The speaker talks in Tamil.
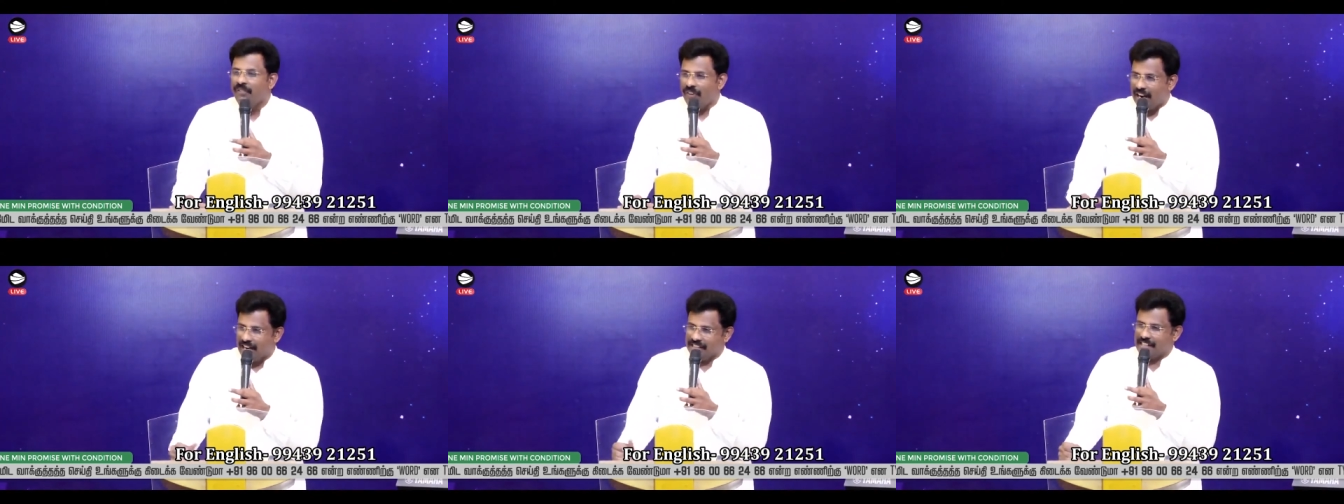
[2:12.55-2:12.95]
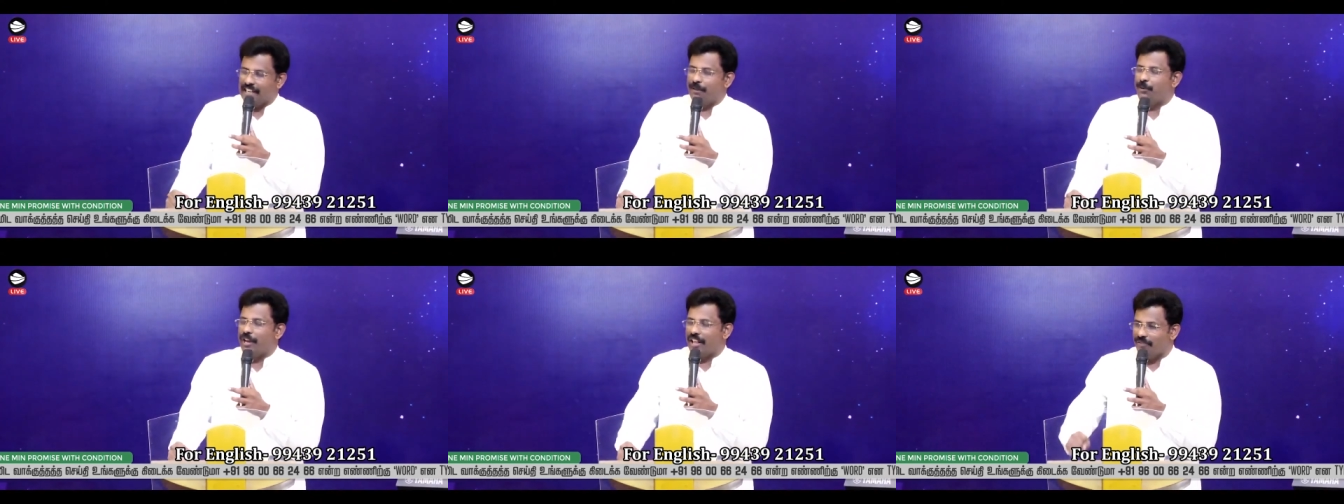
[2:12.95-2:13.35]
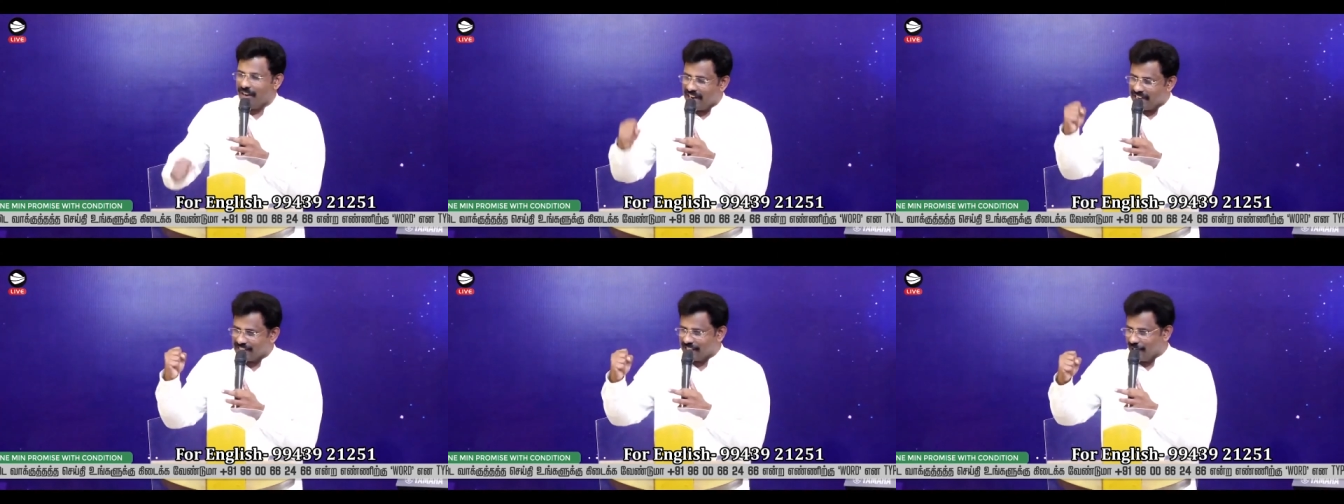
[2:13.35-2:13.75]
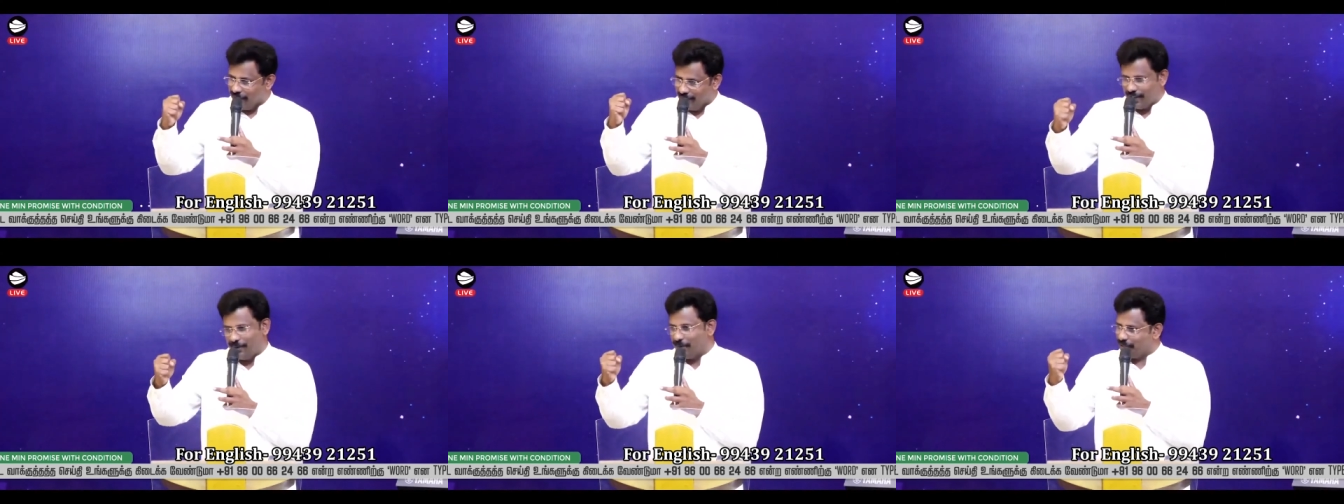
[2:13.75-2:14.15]
வேலை செய்ய முடியாது வேலை
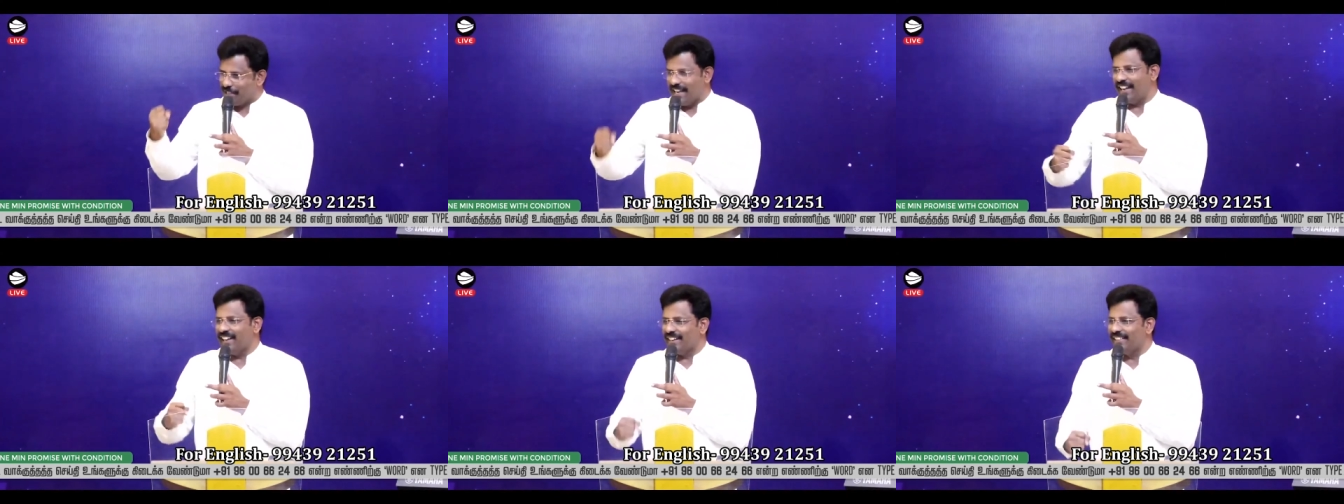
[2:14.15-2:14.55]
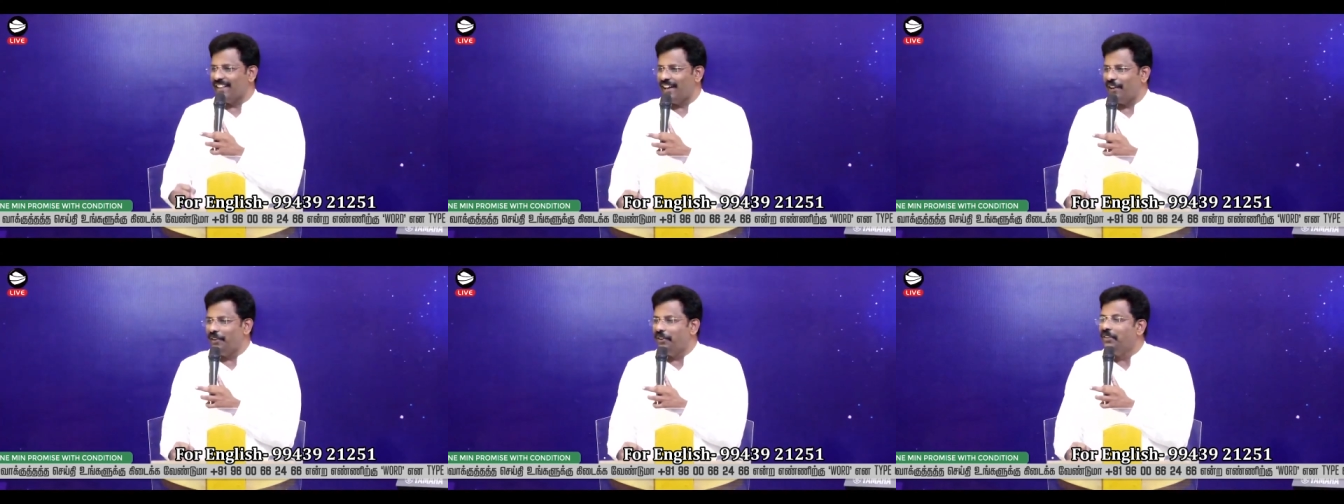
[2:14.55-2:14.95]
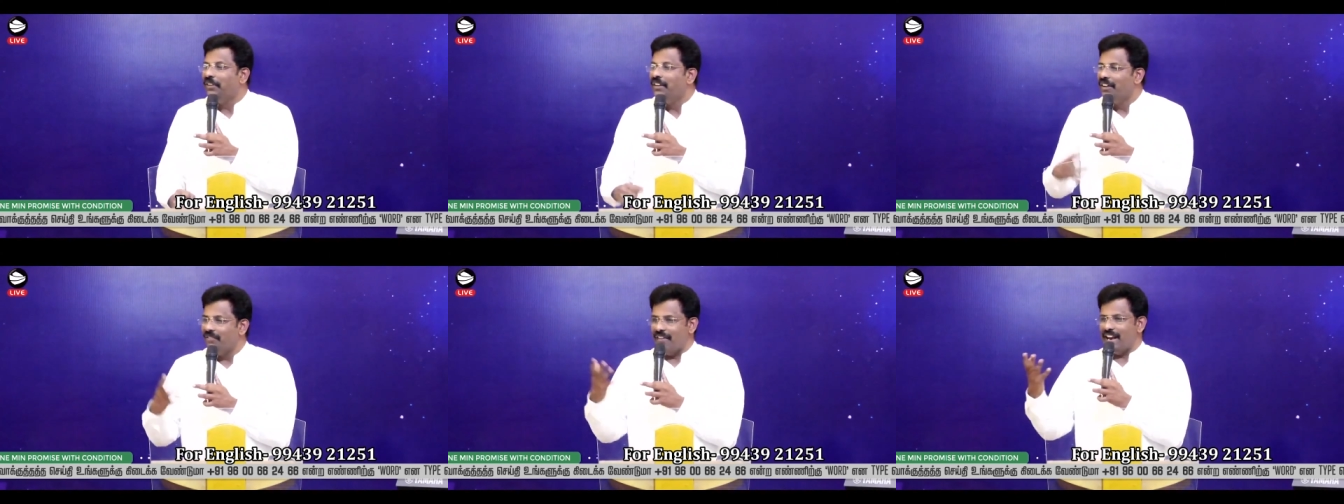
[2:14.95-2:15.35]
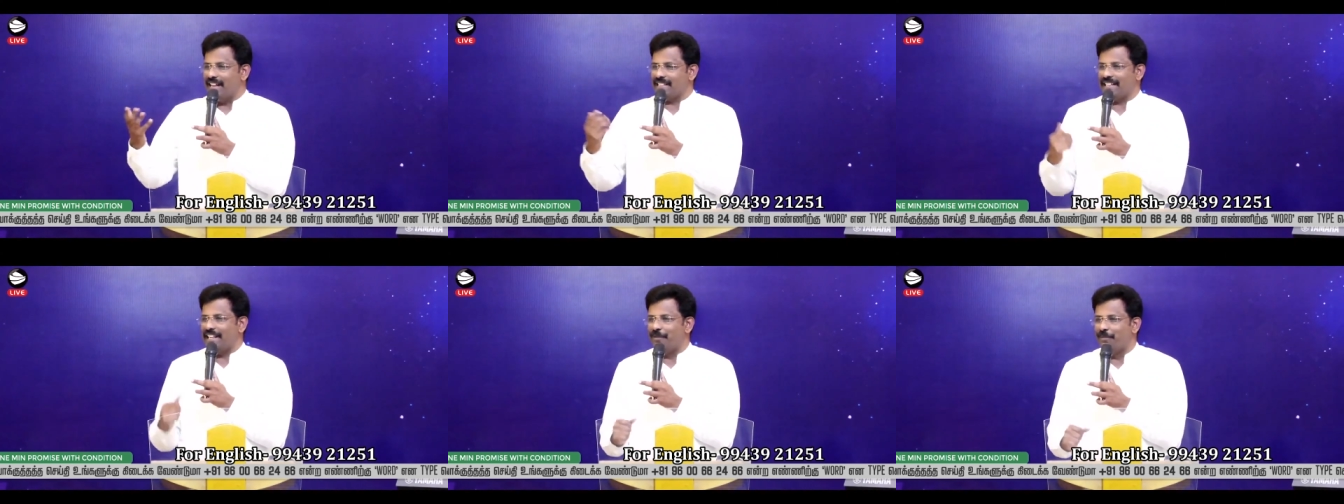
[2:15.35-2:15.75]
செய்யணுன்ற உற்சாகம் இருந்தாலும் வேலை
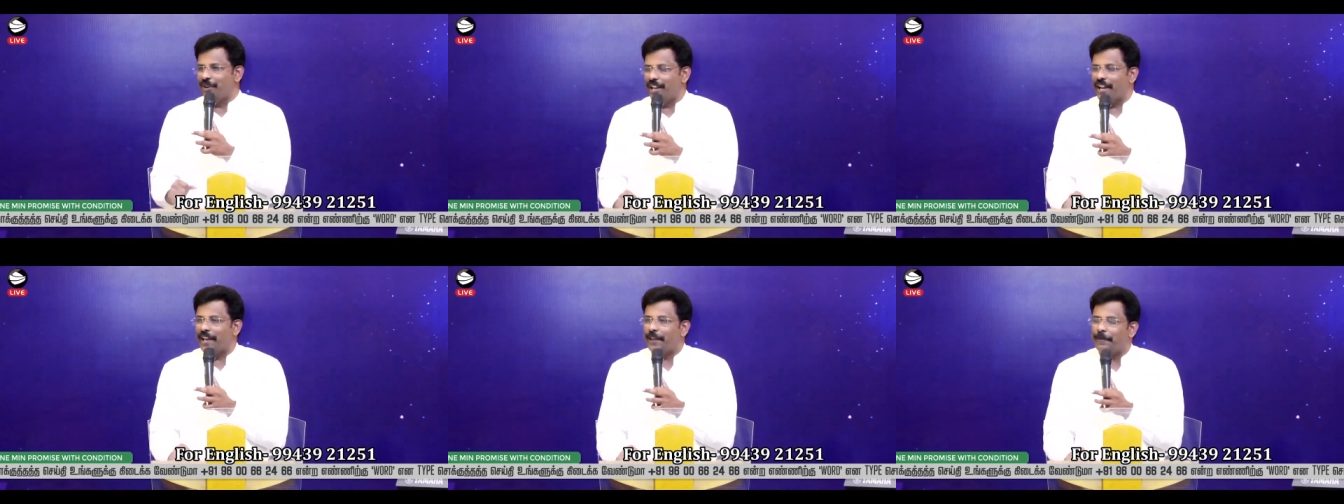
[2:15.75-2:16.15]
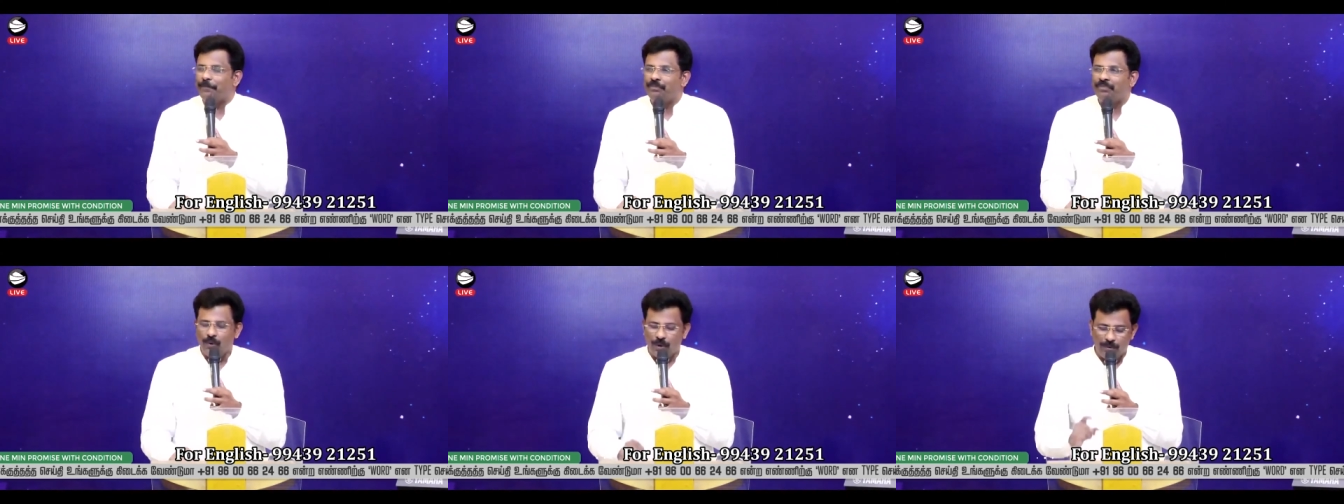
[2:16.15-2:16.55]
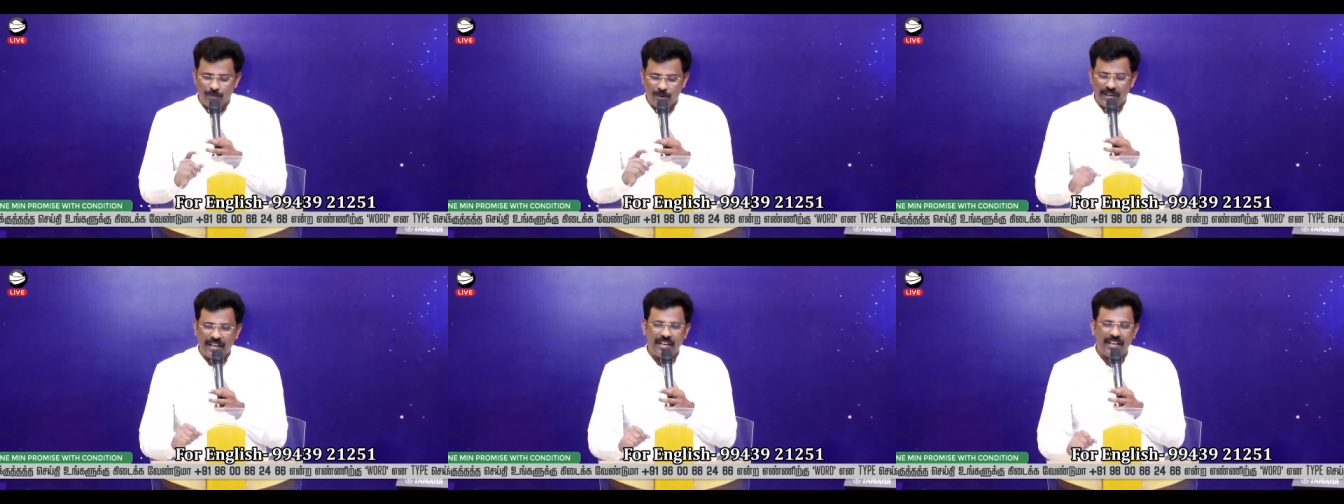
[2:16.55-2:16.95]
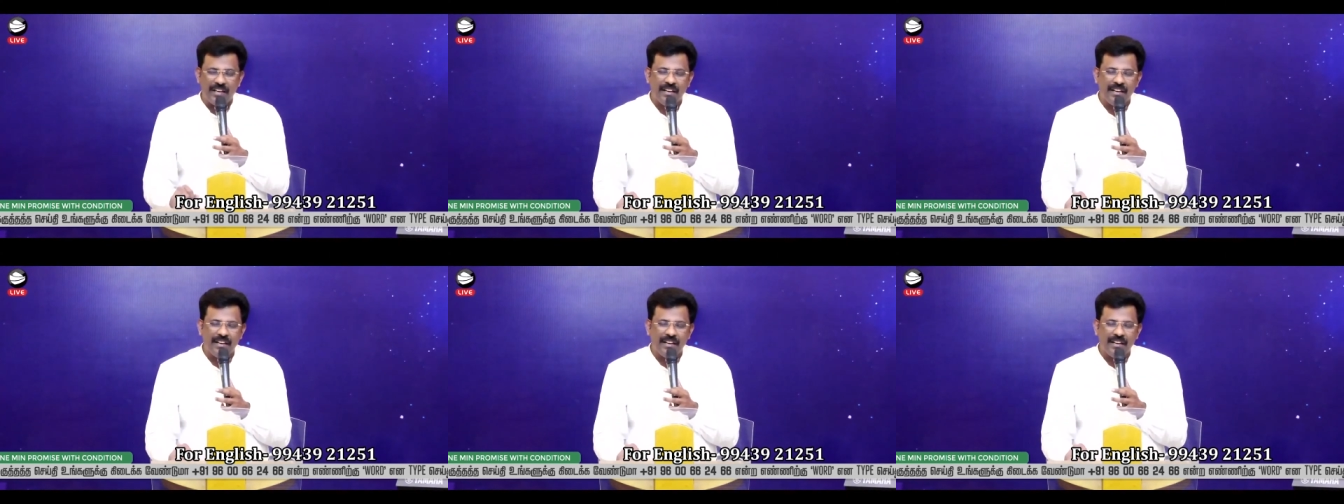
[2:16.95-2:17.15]
செய்ய முடியாது ஒரு முறை